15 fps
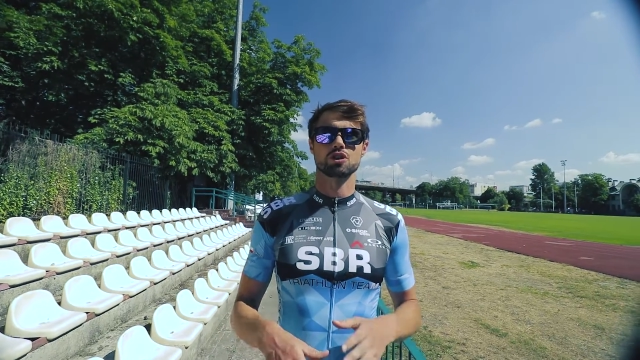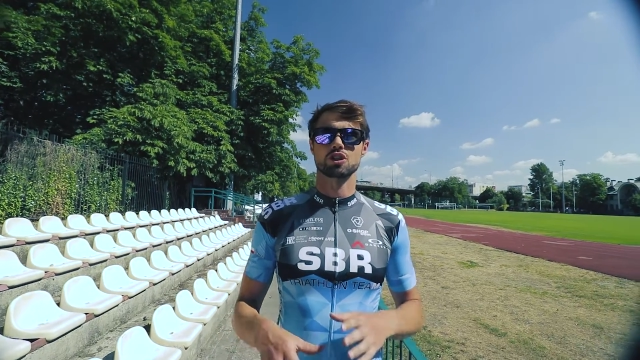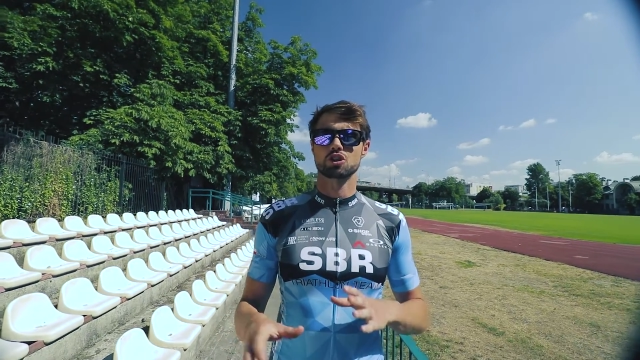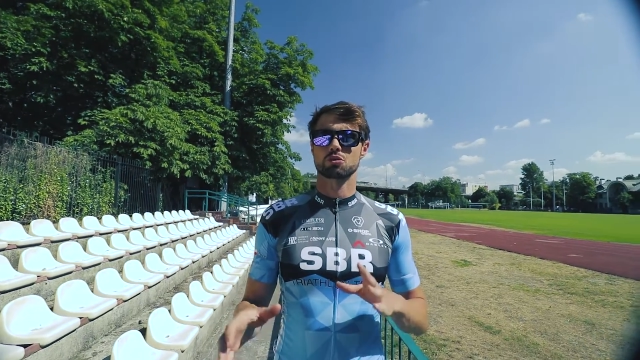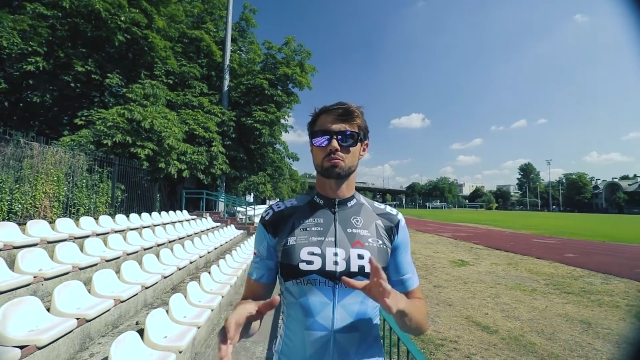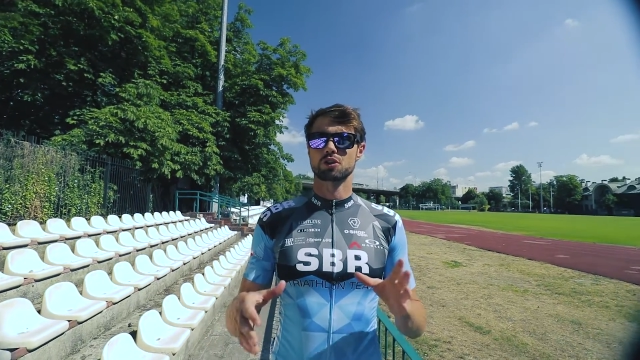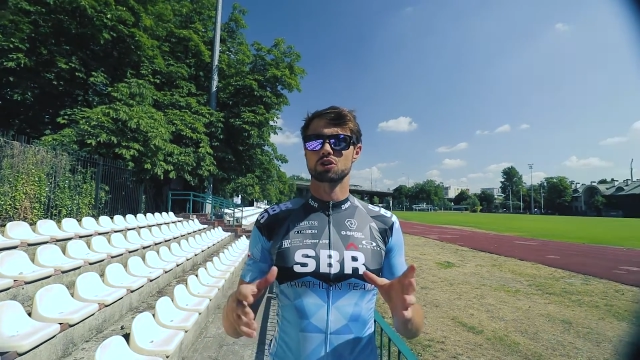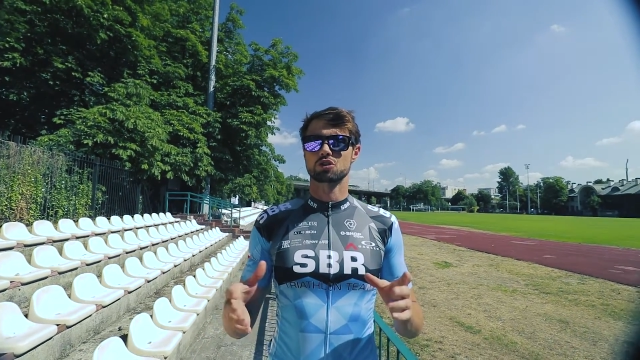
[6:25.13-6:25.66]
one
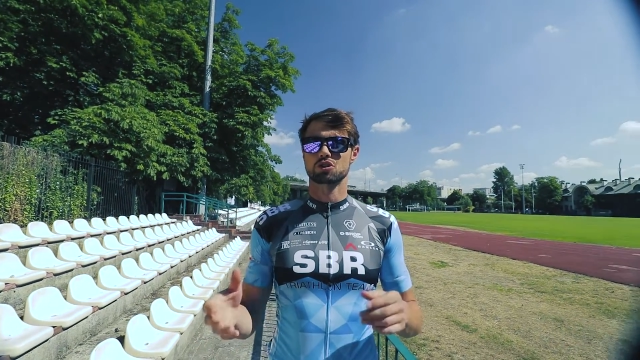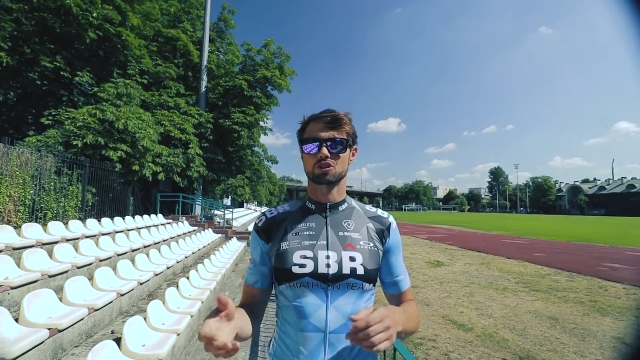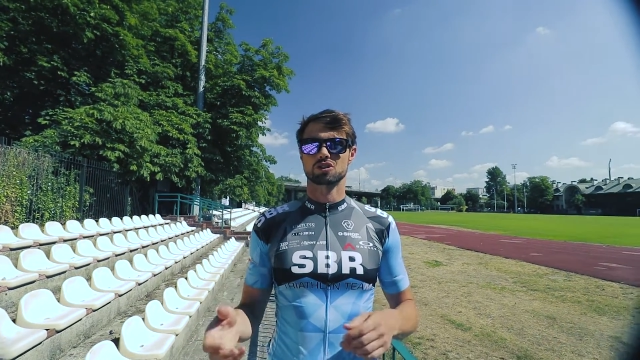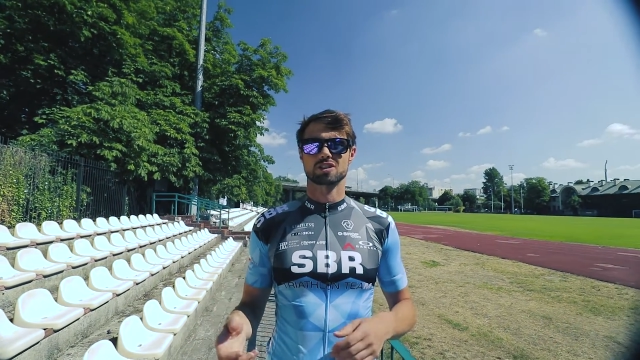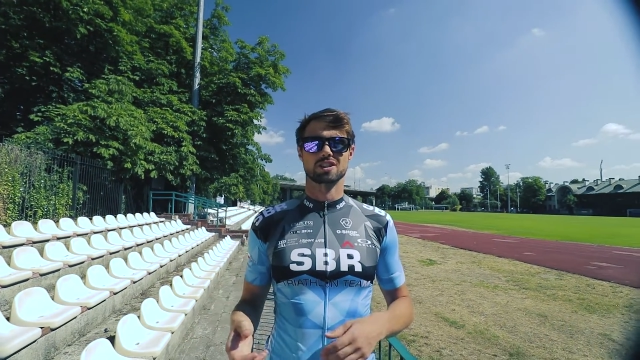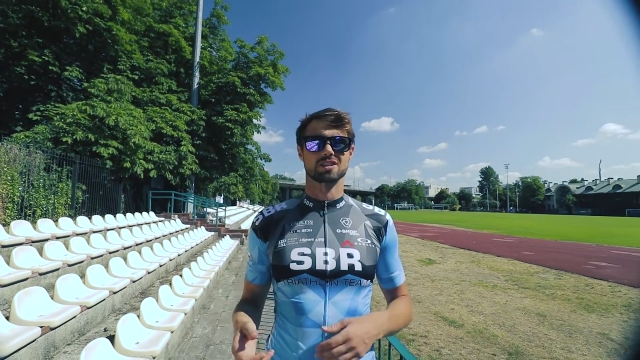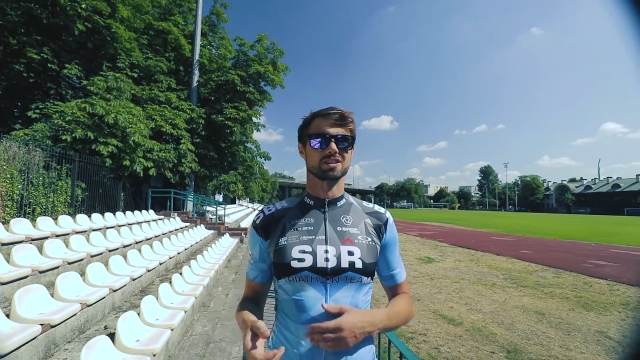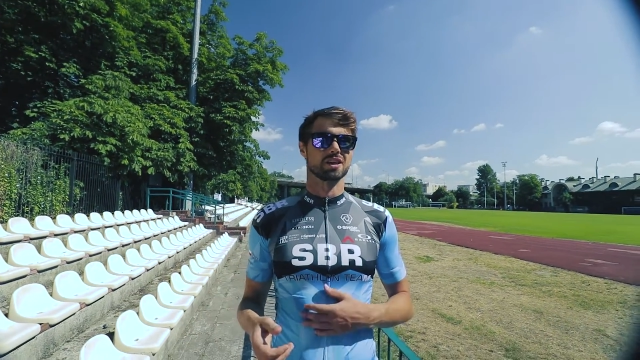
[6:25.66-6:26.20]
dopiero się
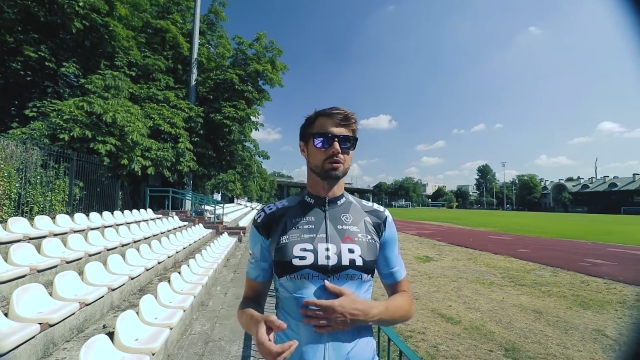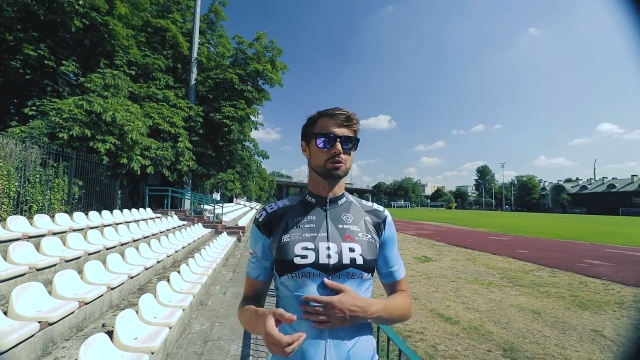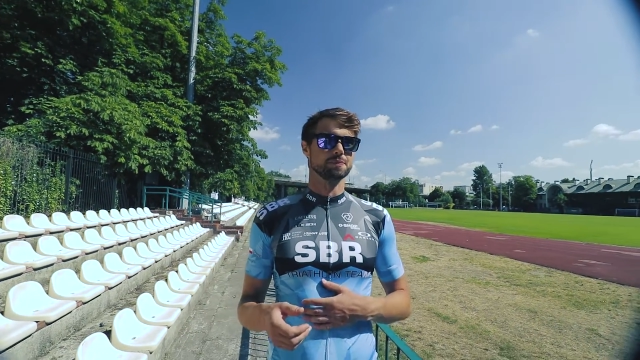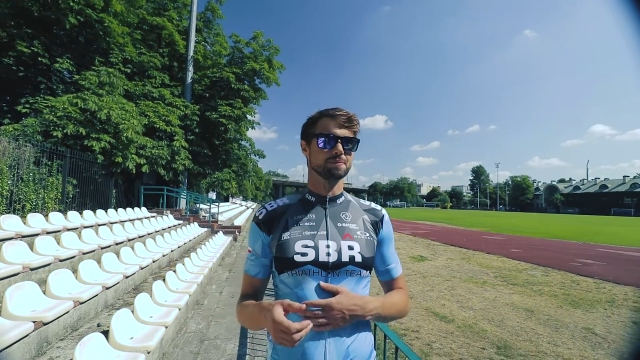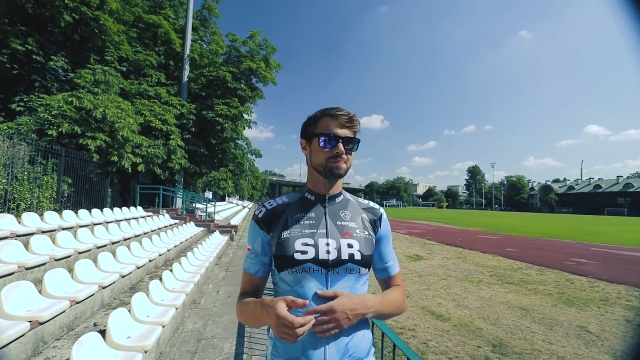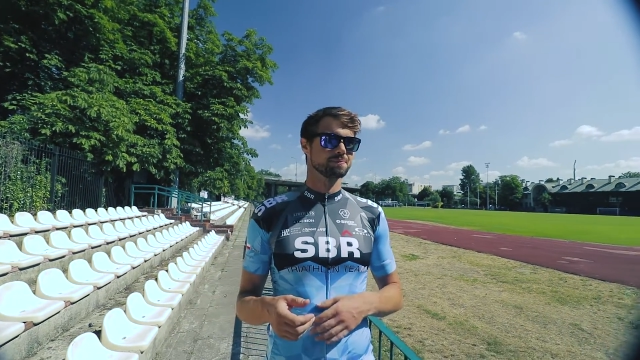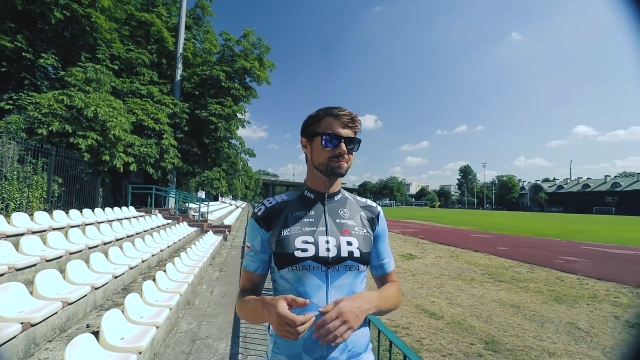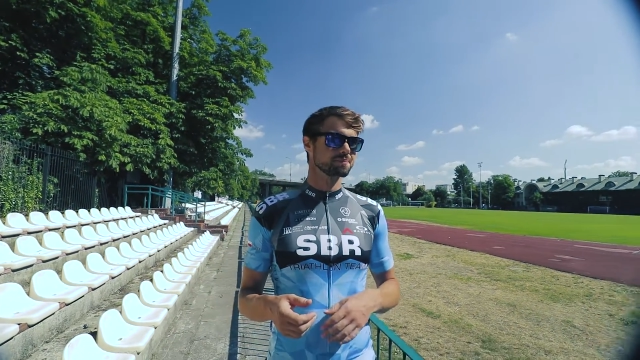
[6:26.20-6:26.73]
rozkręcały.
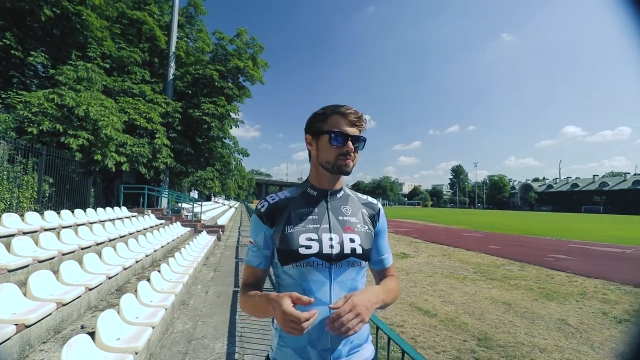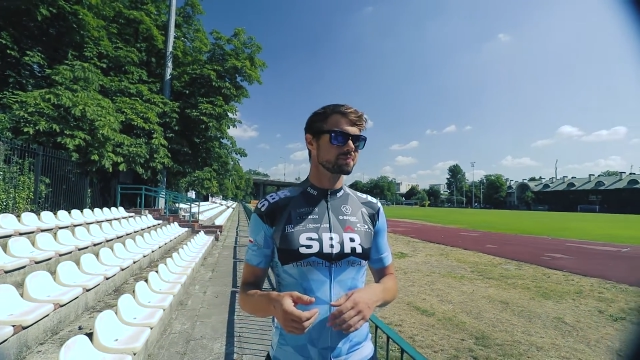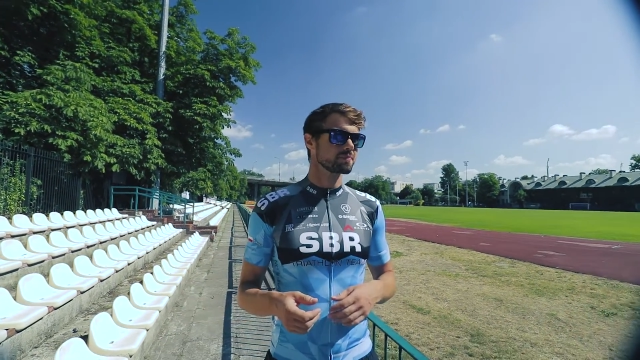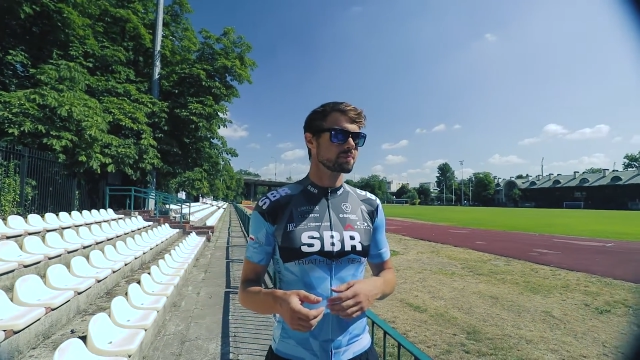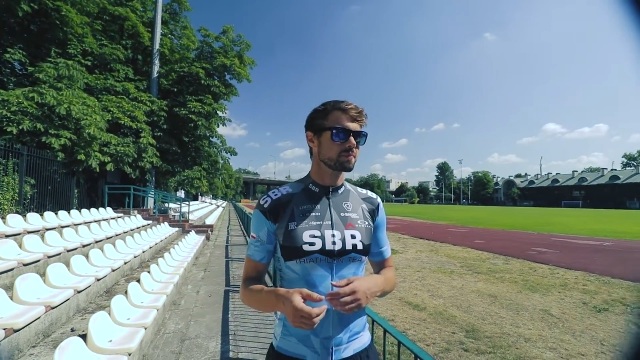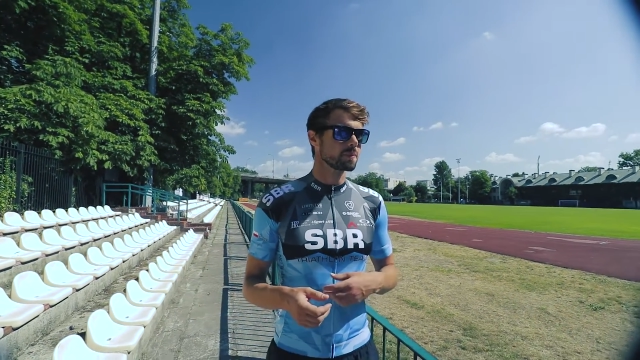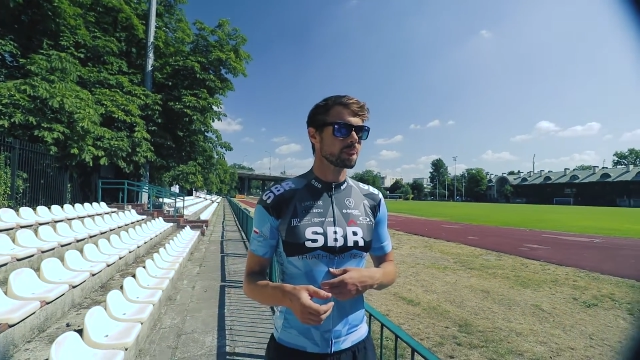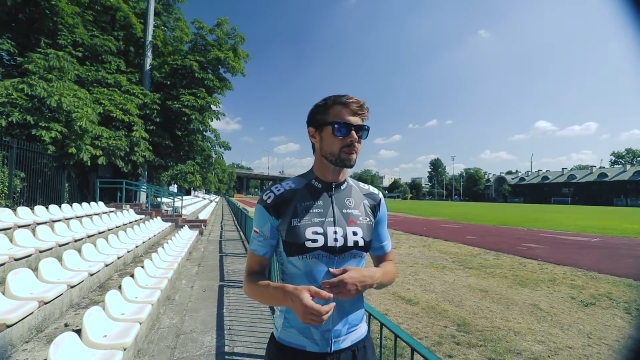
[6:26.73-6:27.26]

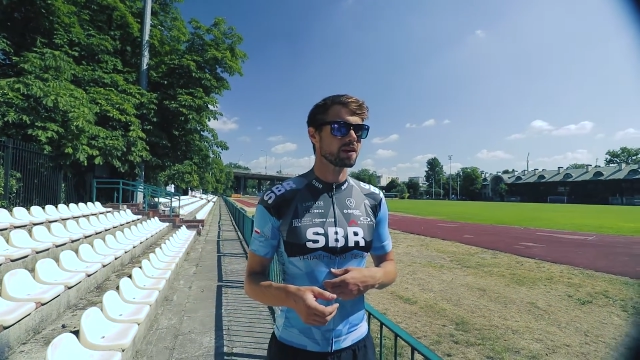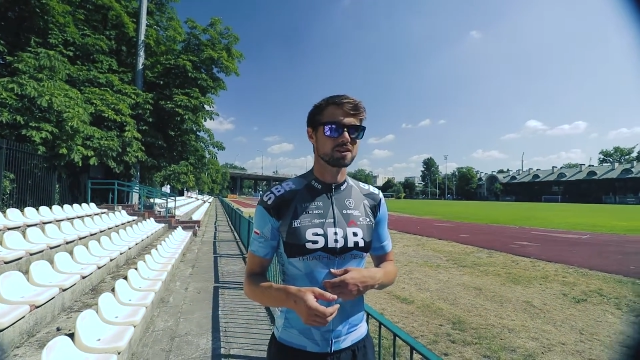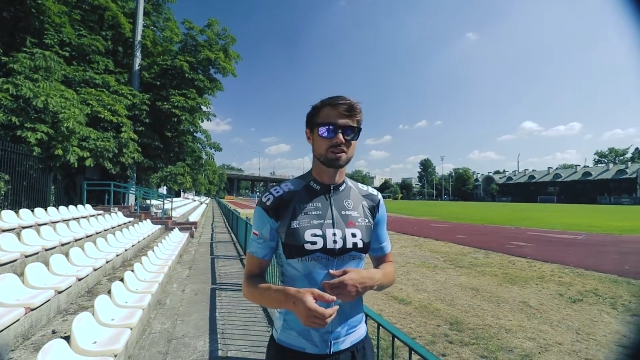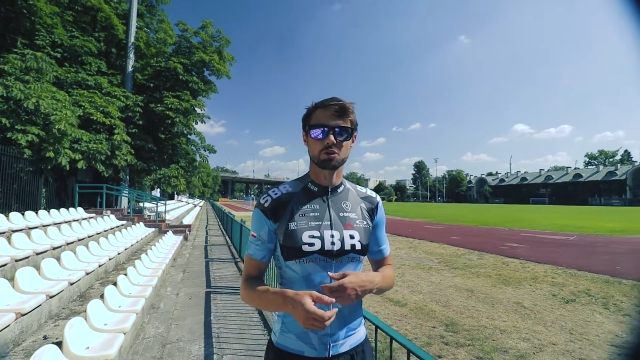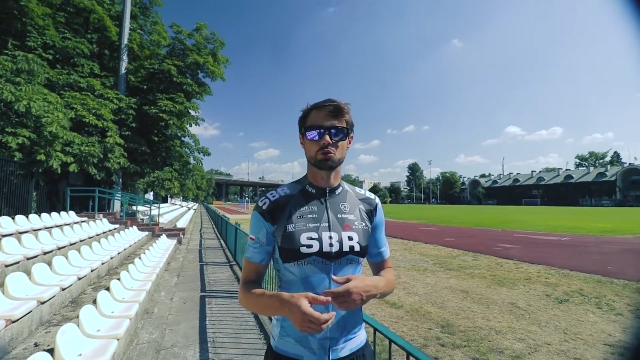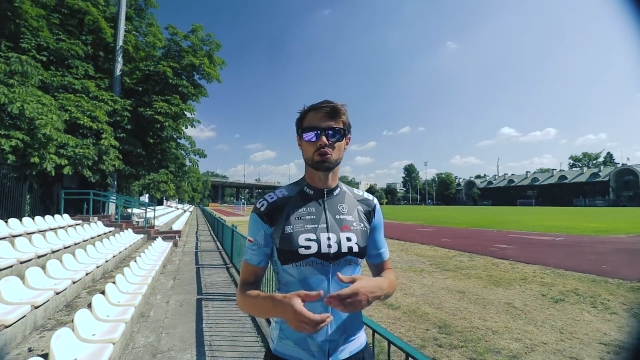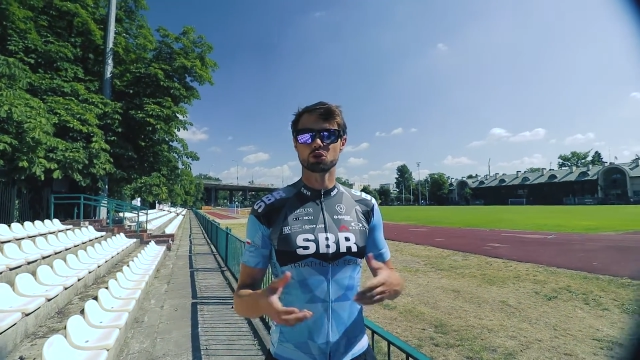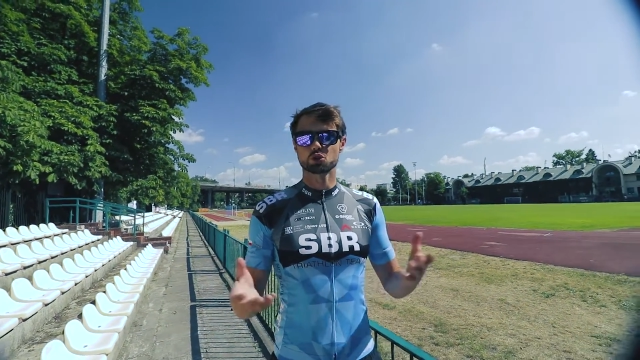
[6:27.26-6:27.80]
Nie było